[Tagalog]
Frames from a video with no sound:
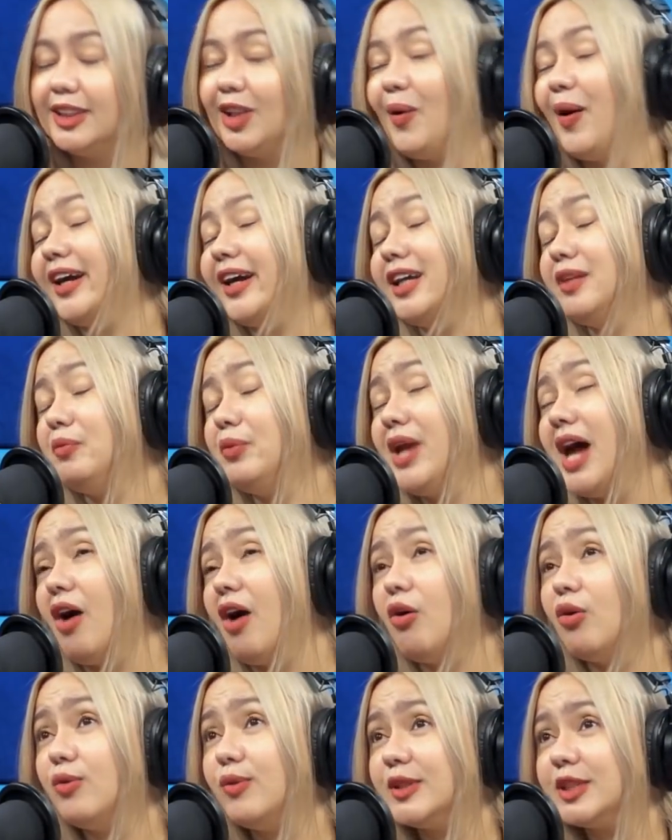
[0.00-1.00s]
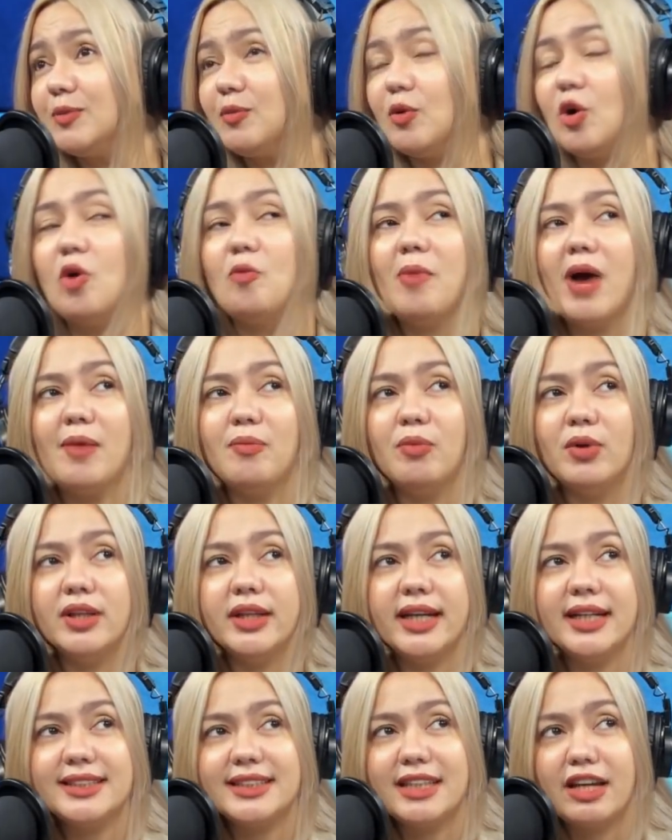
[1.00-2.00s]
Tawagan mo na ako kung gusto mo humabol
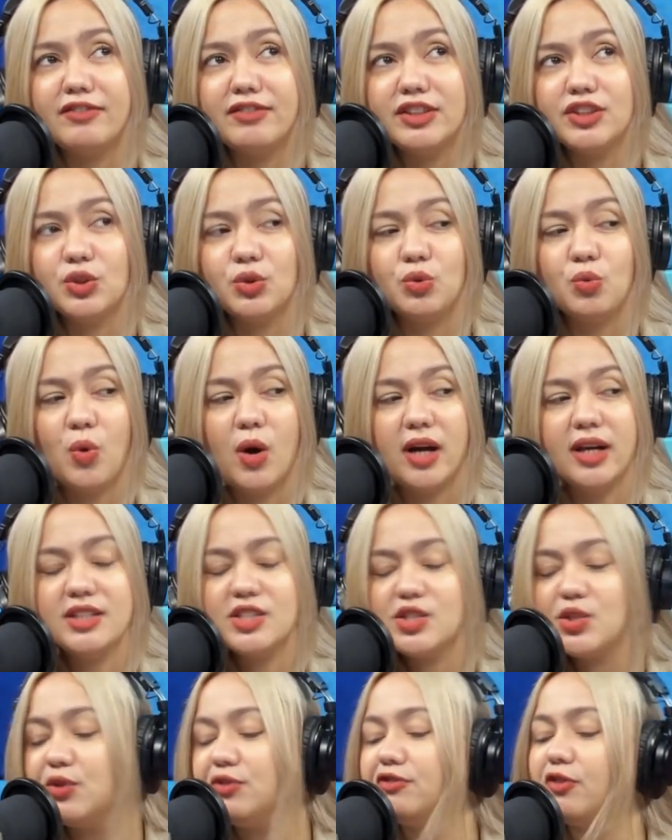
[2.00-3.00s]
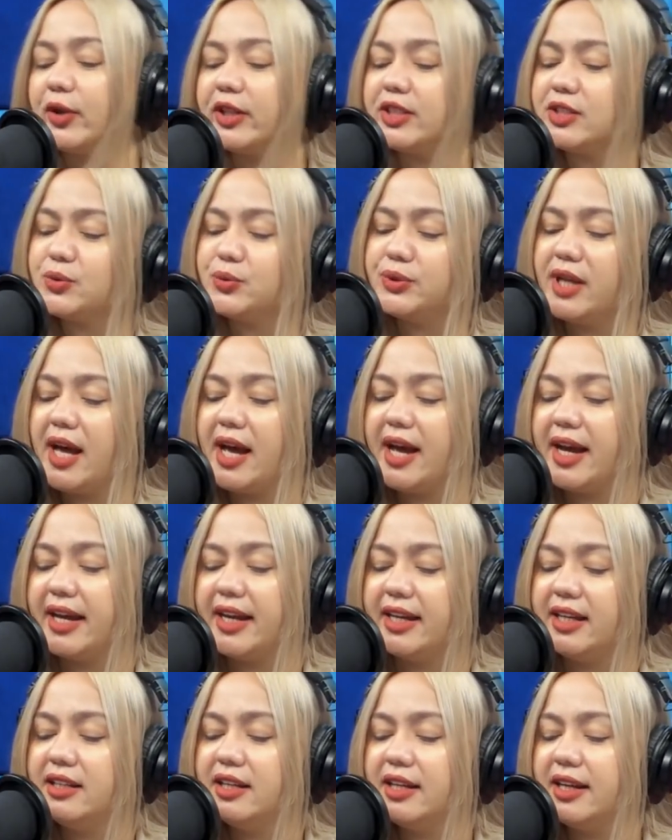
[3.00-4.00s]

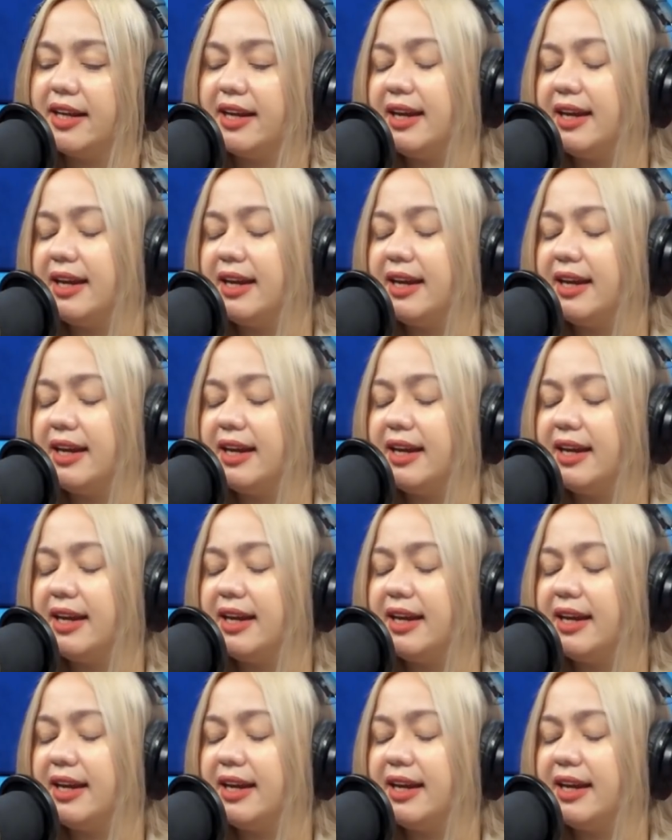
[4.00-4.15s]
8721-2429